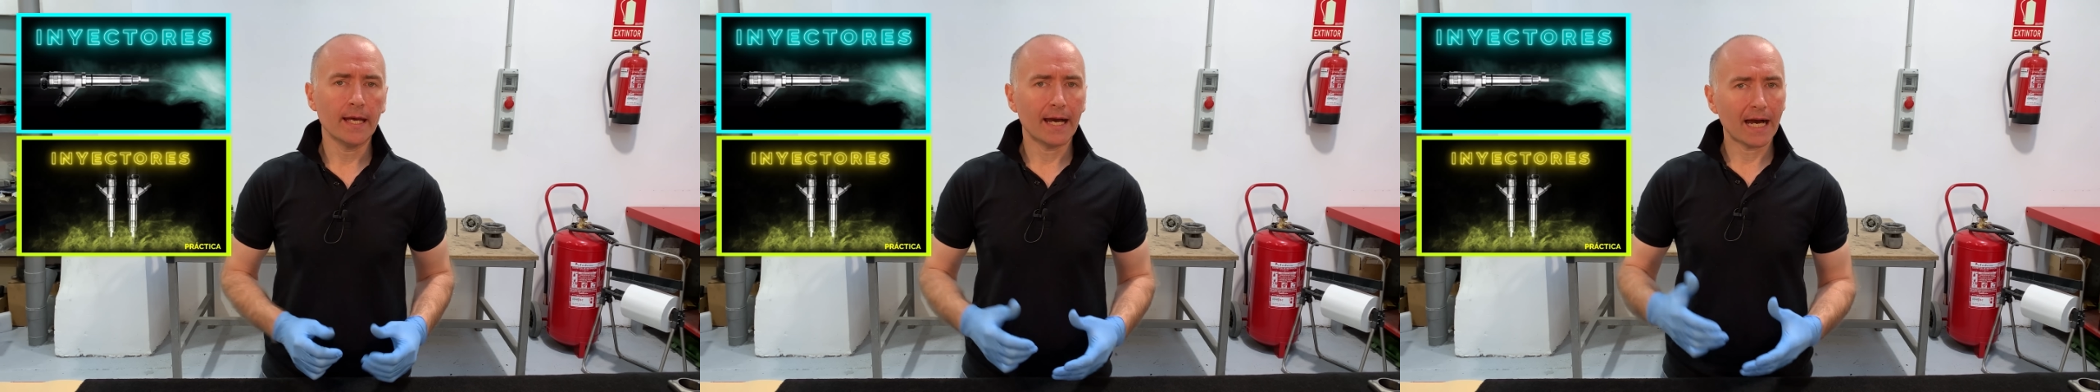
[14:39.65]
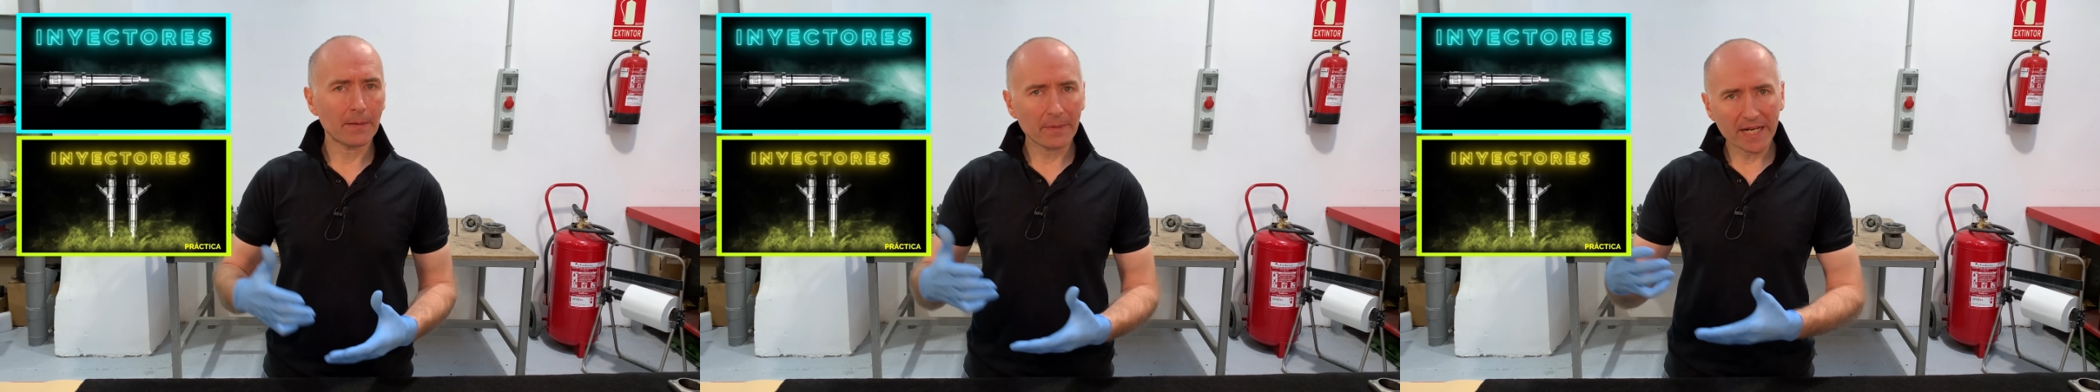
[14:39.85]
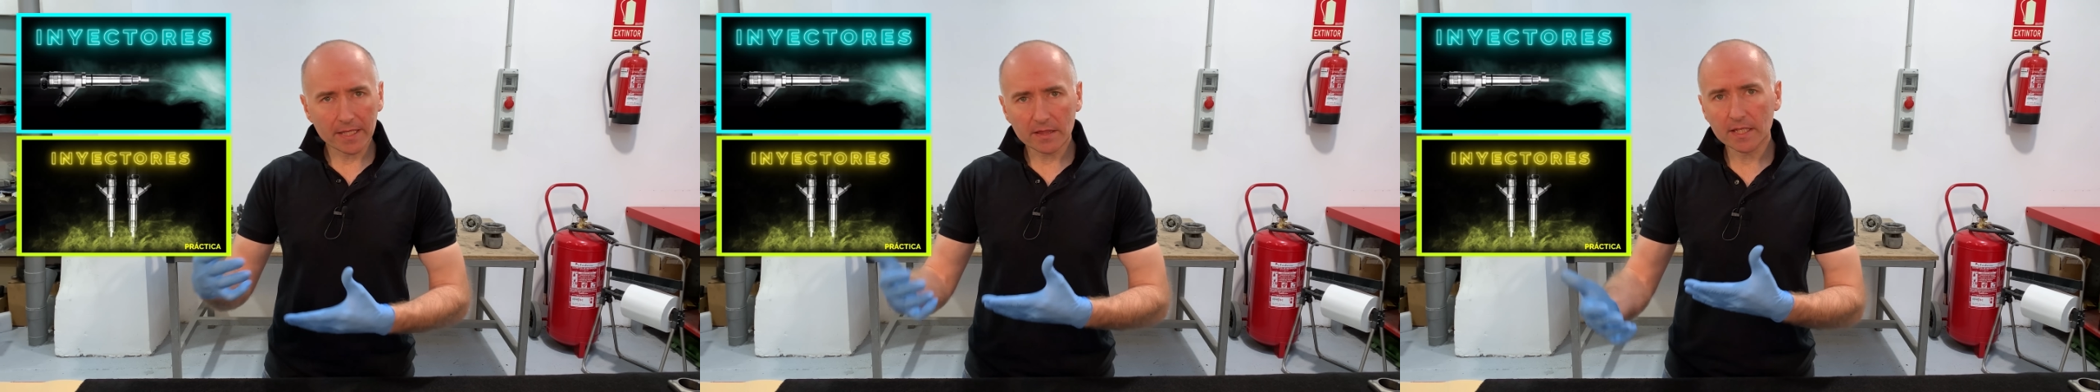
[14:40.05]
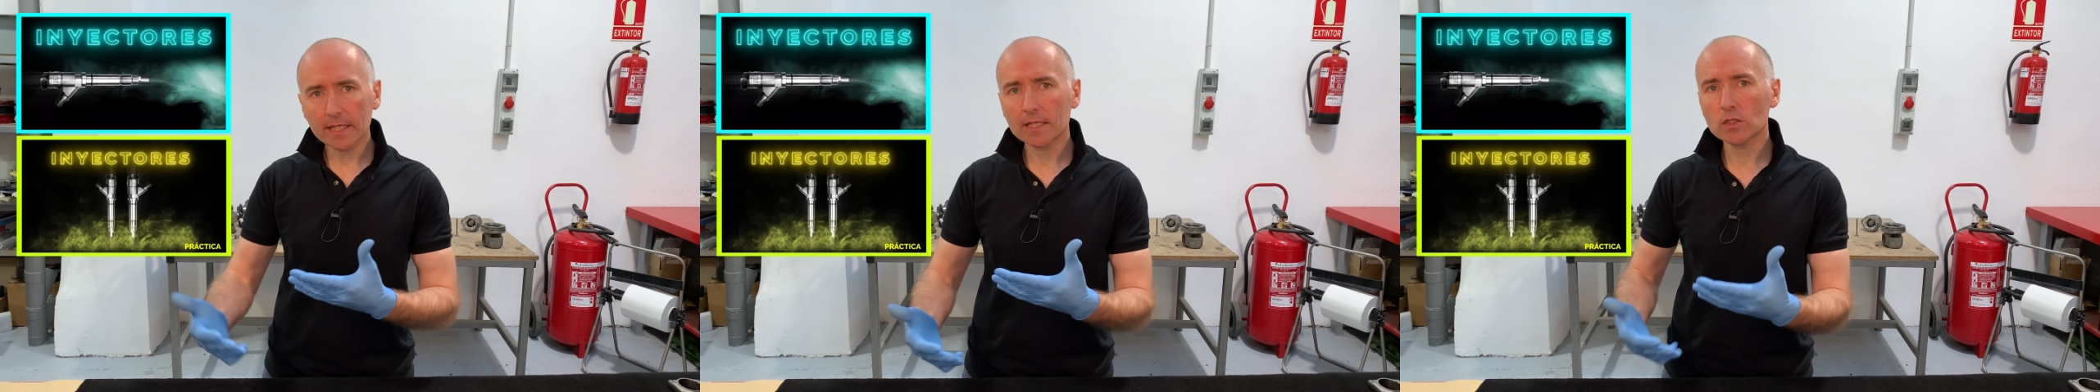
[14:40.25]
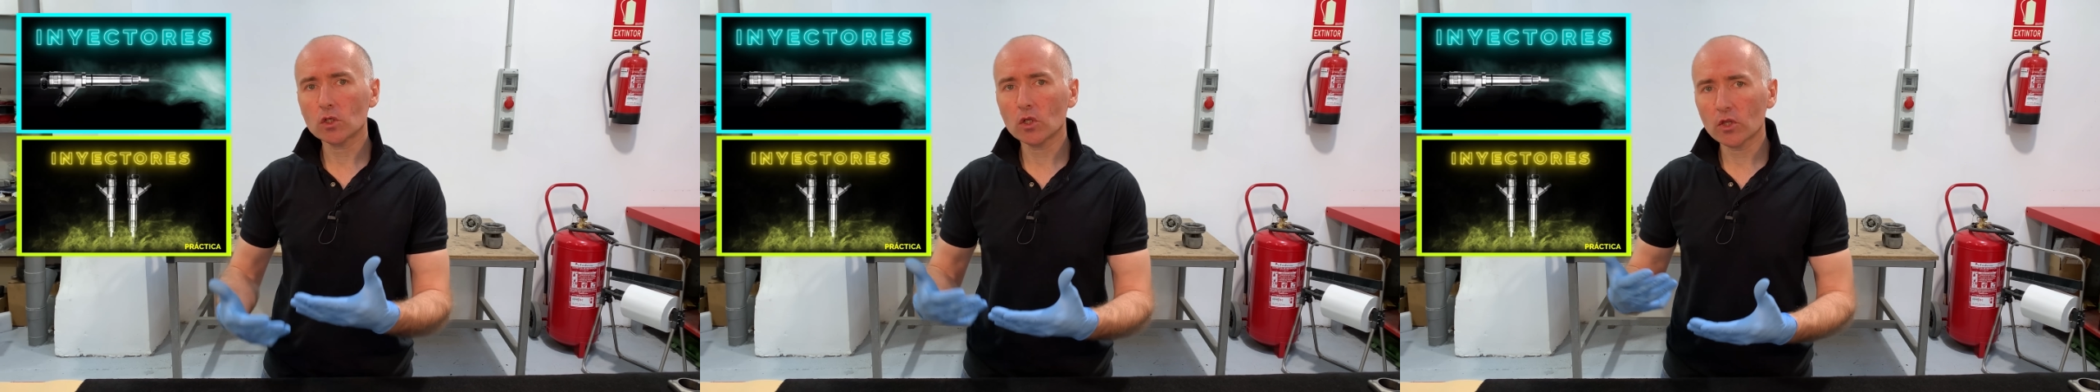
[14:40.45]

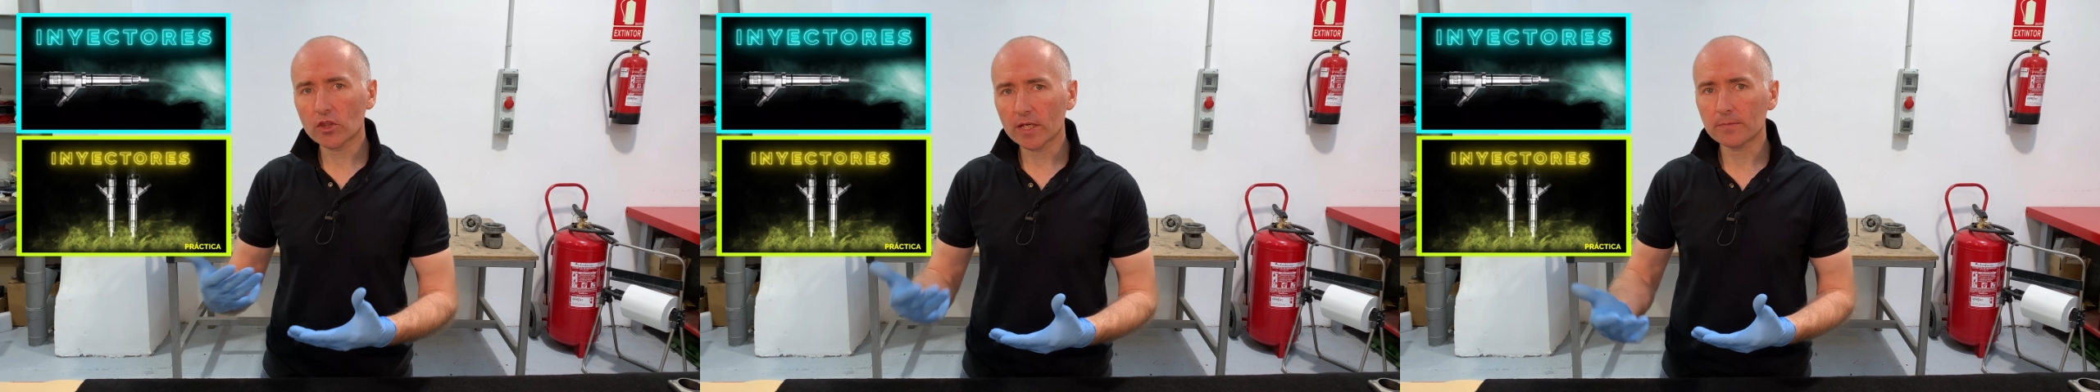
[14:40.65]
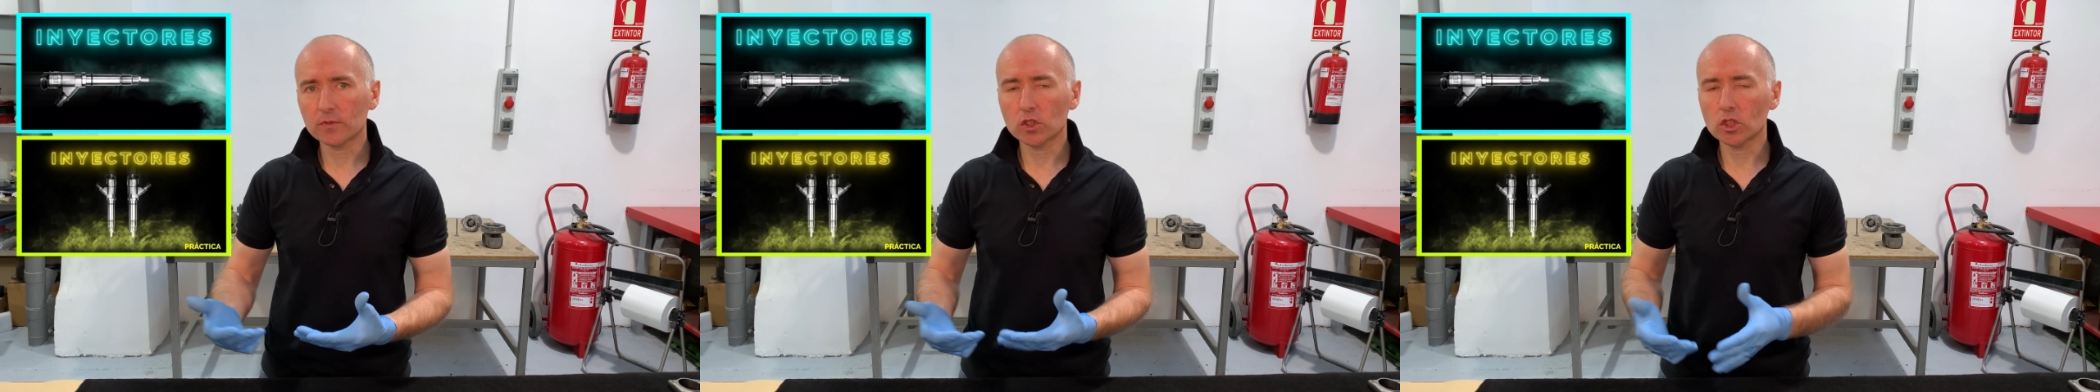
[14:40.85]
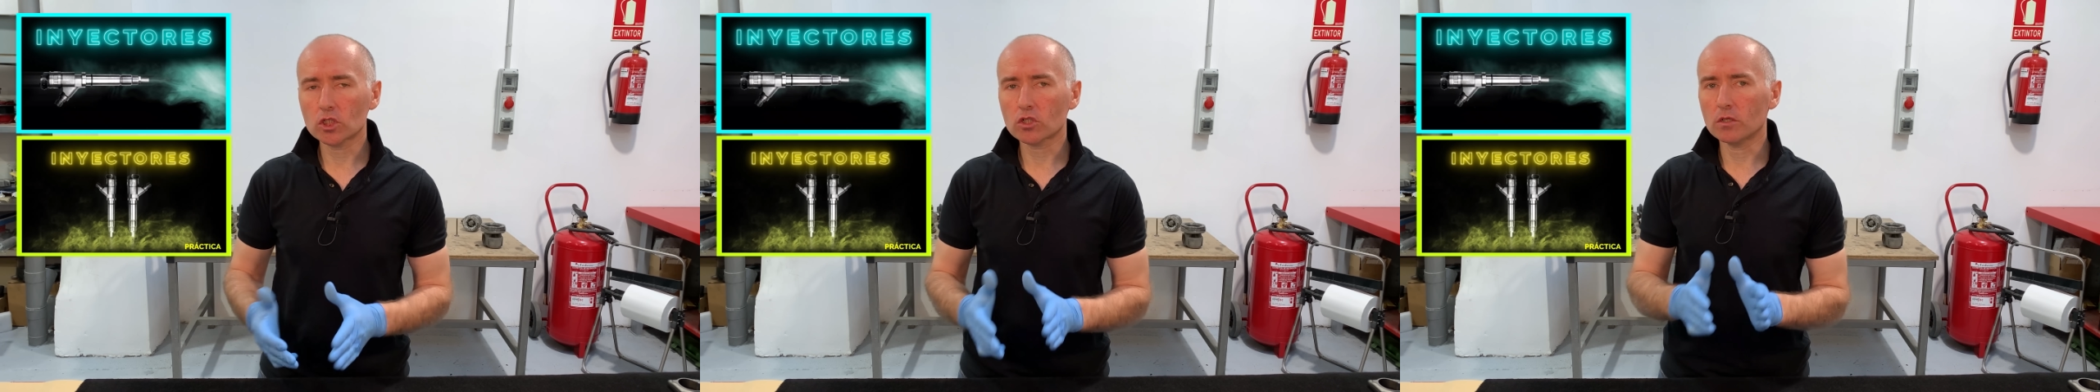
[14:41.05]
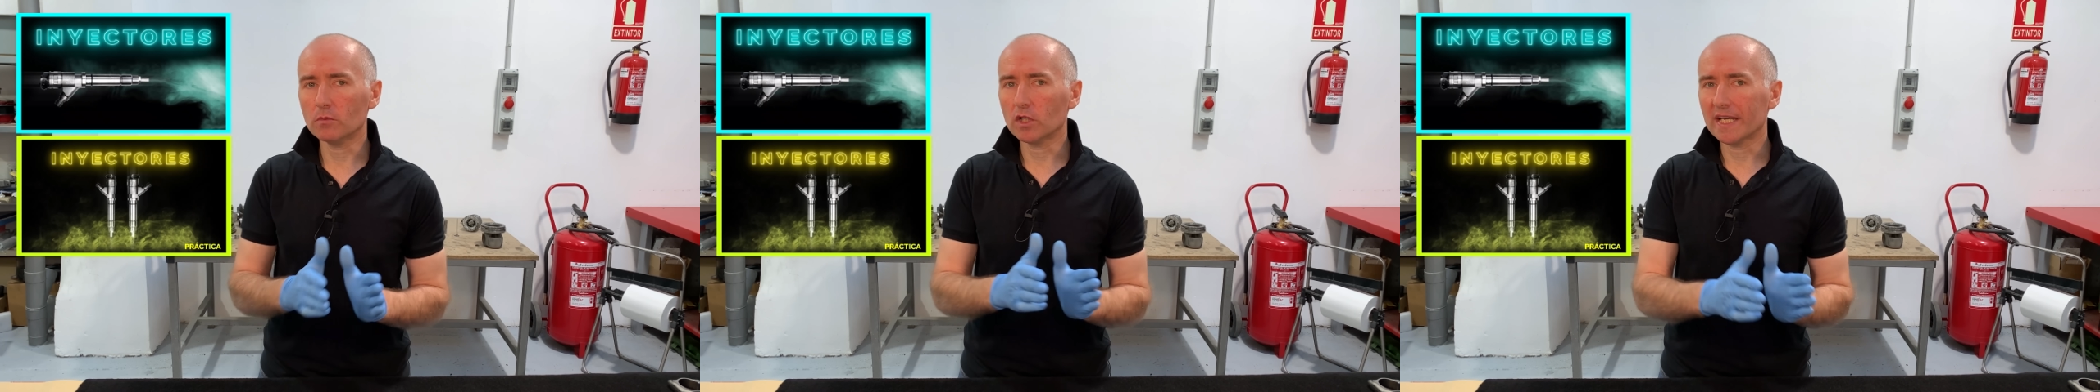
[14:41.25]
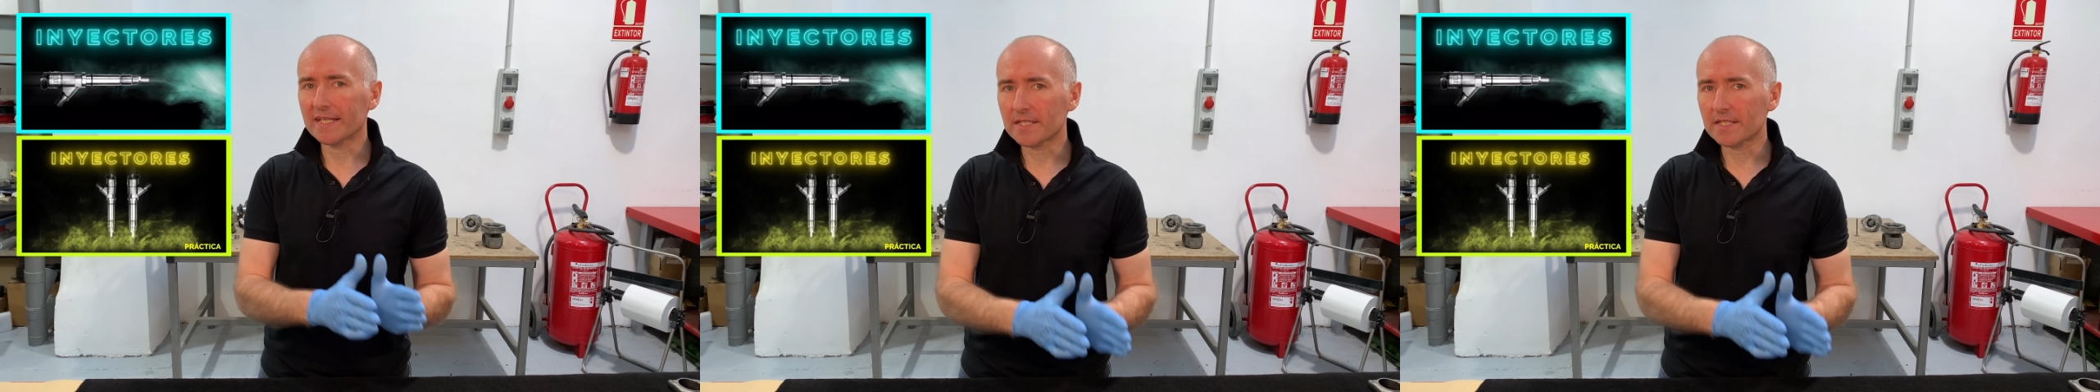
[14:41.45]
aparecían conceptos como la